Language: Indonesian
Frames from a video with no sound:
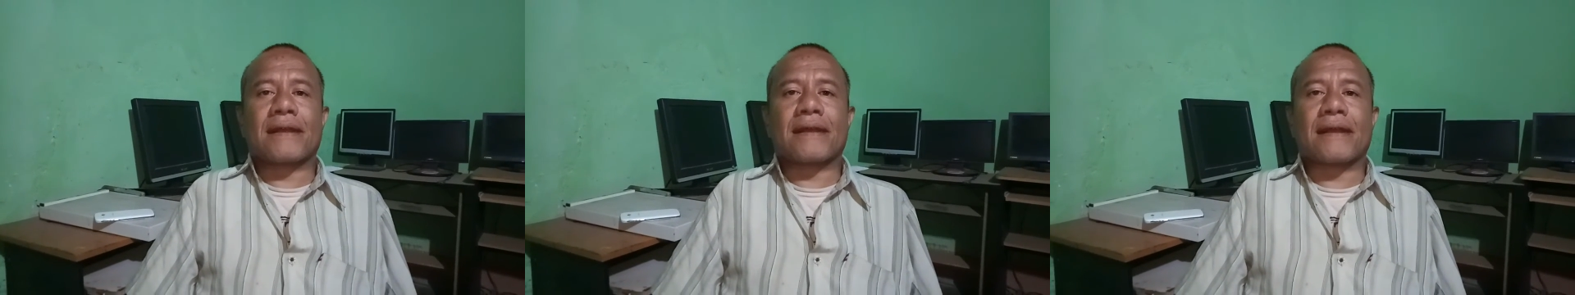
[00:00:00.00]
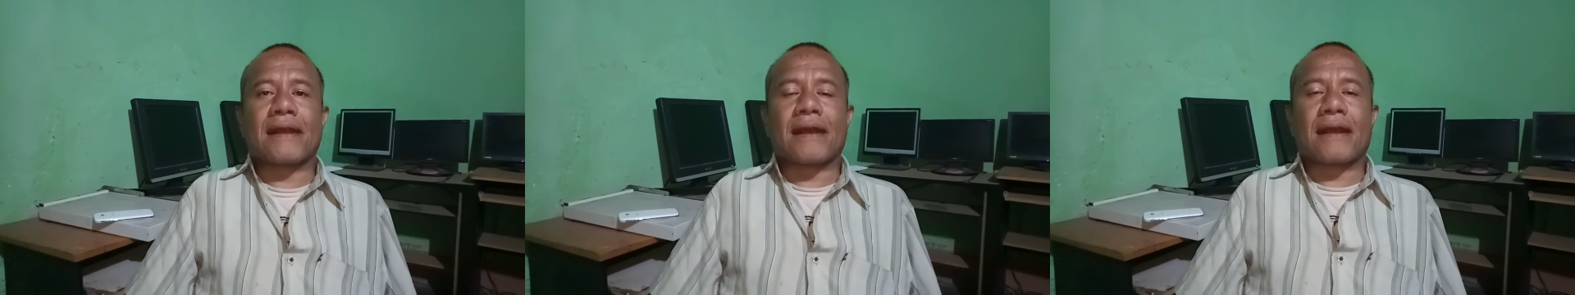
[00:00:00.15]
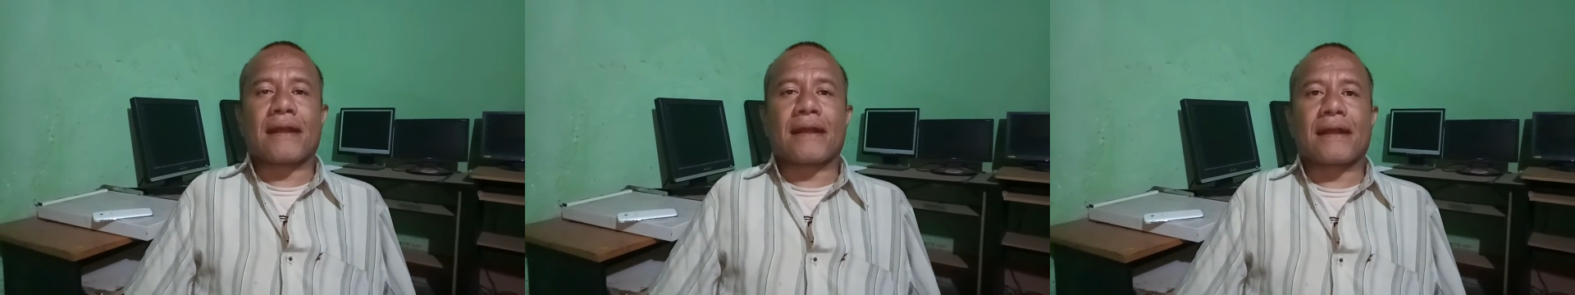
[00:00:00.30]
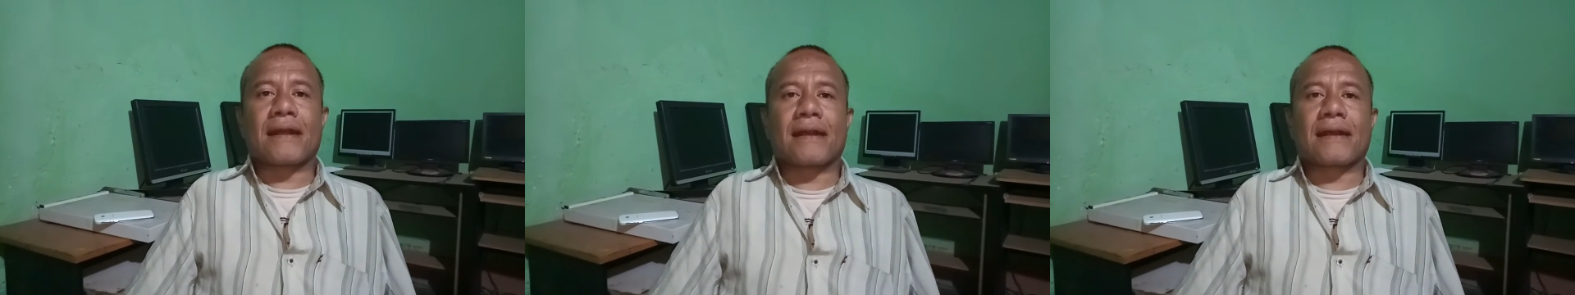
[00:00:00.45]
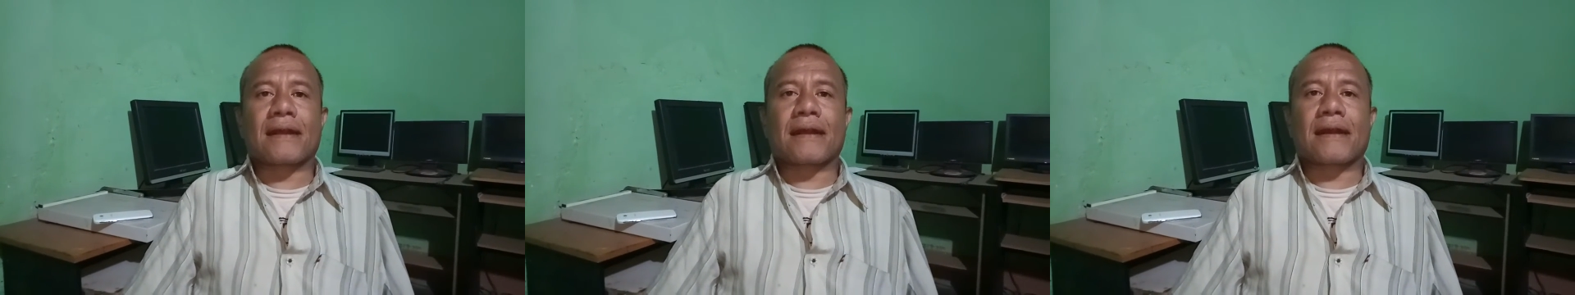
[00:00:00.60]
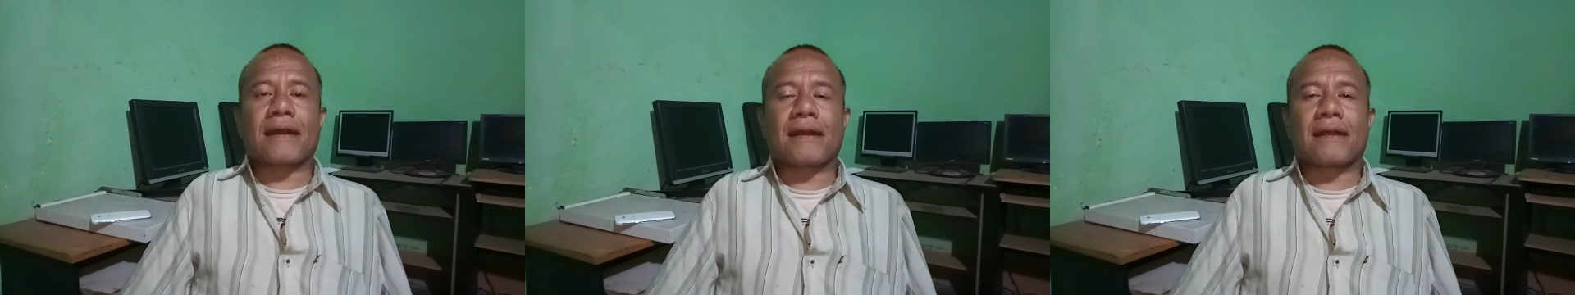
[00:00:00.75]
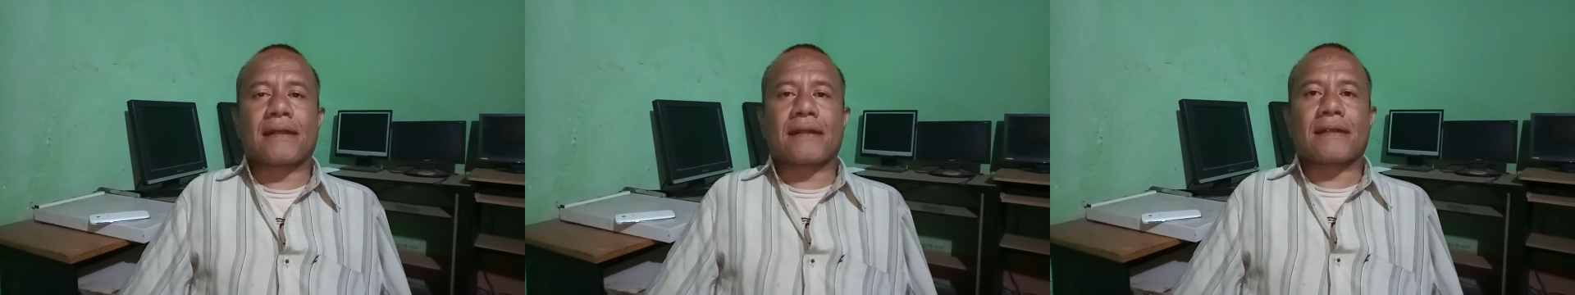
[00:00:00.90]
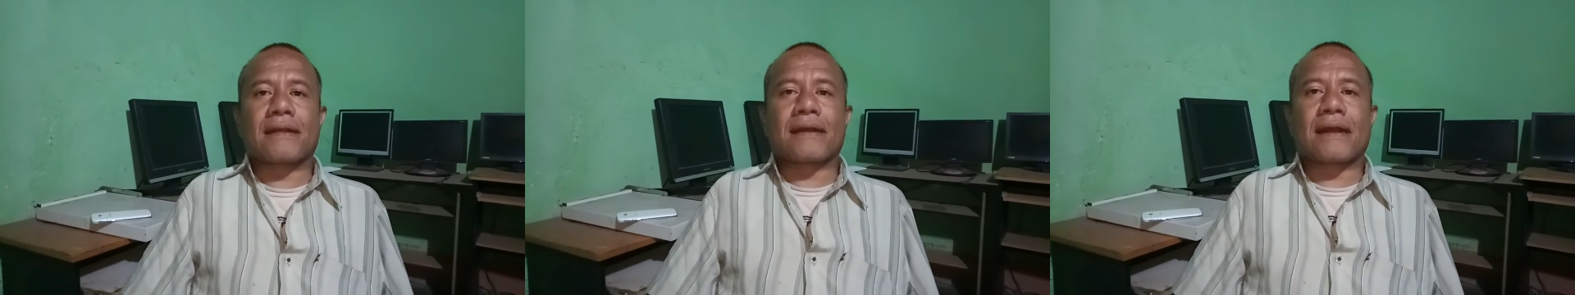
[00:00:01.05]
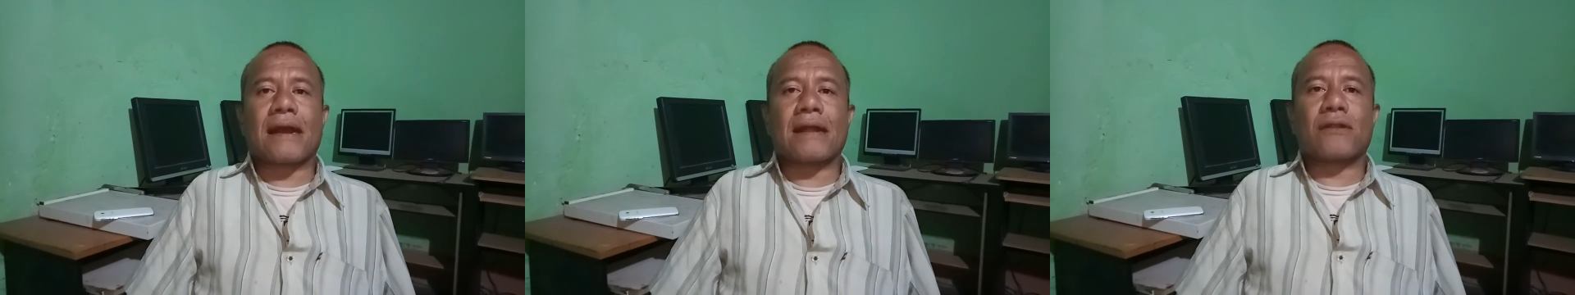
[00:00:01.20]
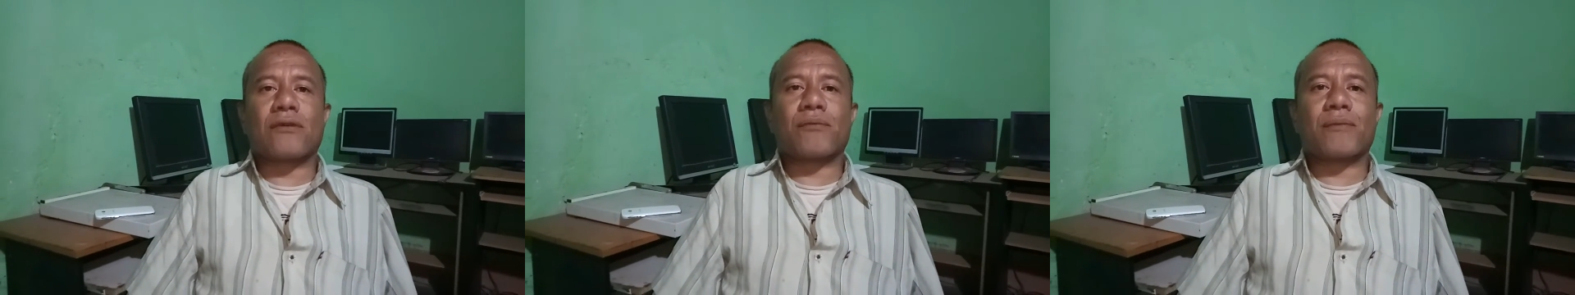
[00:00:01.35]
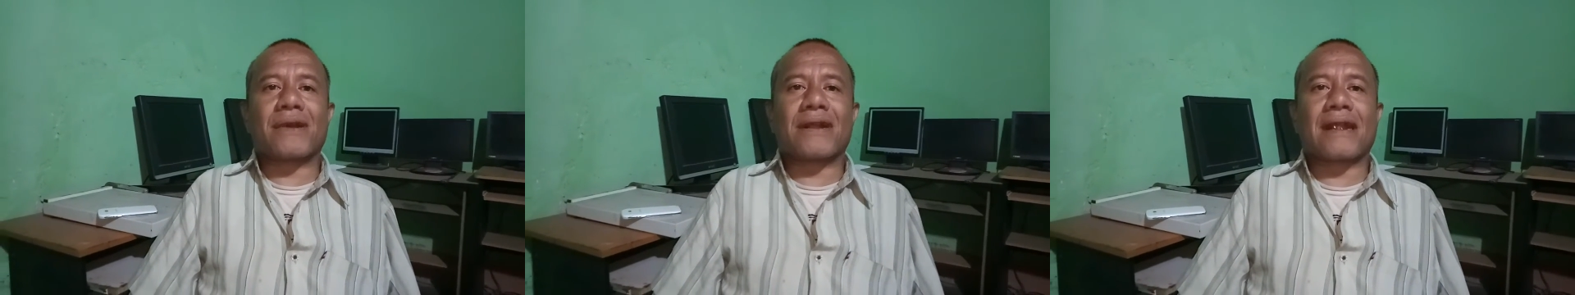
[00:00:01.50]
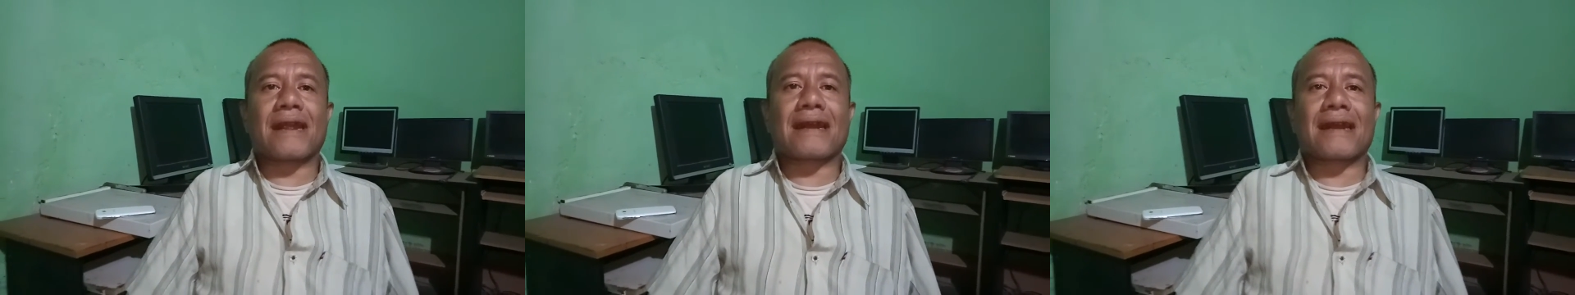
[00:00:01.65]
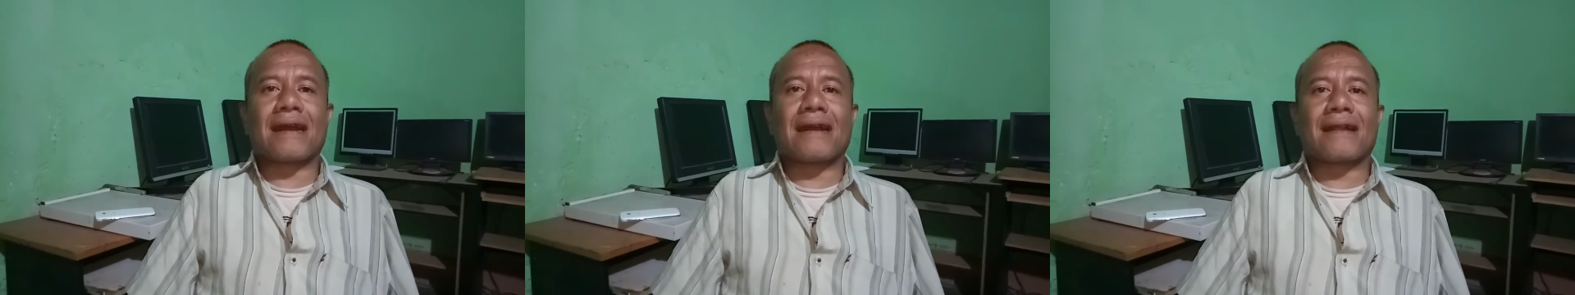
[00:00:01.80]
mereka lulusan? Kan kalau mereka
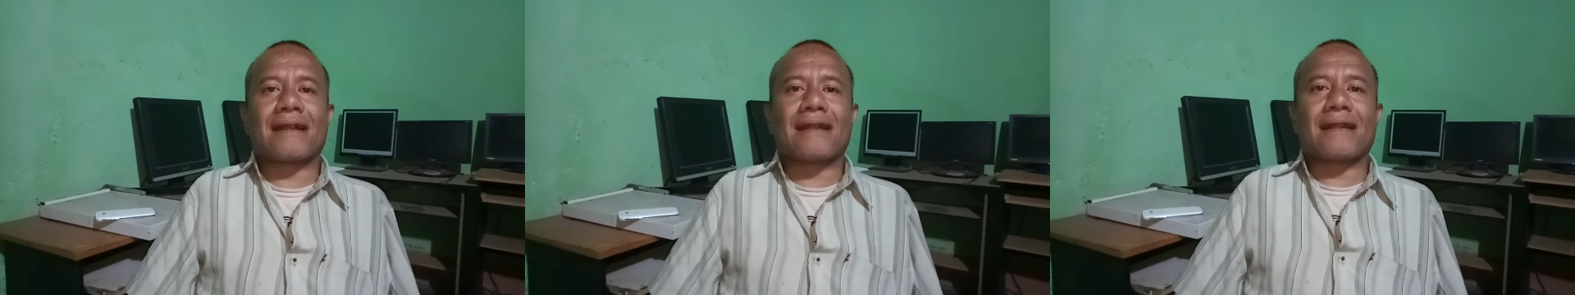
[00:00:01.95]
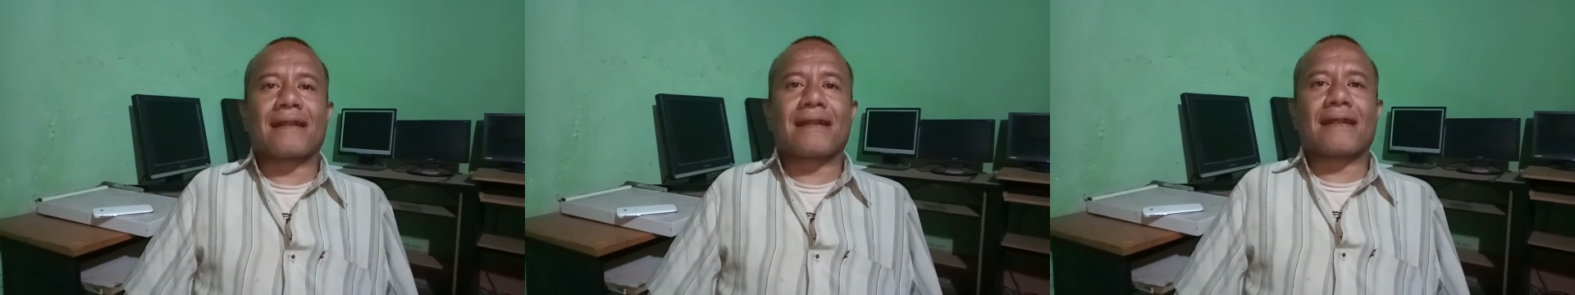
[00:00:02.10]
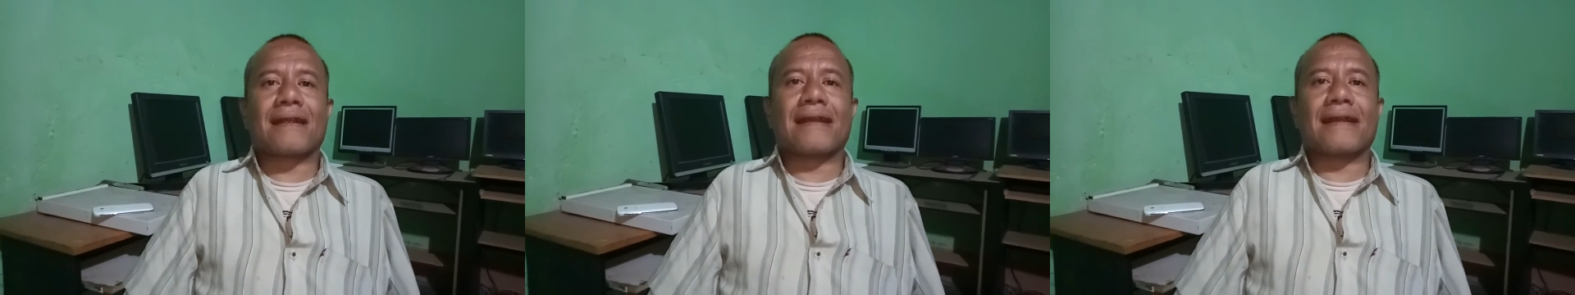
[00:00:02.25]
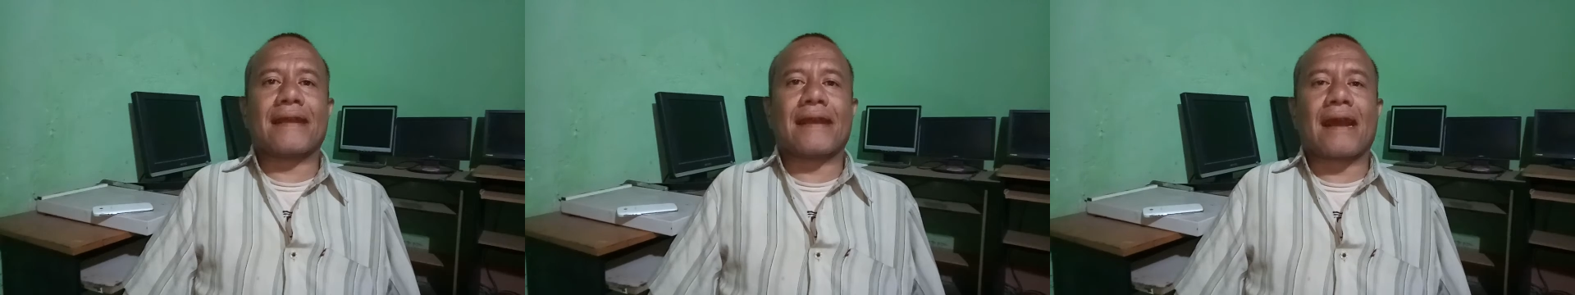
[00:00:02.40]
ada yang sudah diwisuda,